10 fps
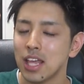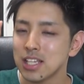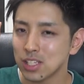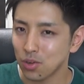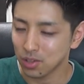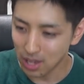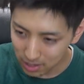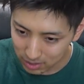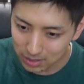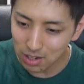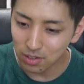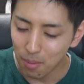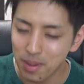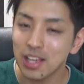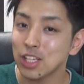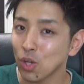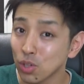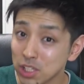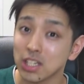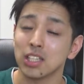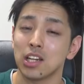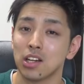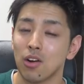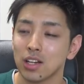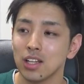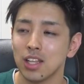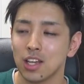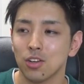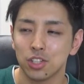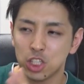テストの結果なのか勉強時間なのかわかんないけど、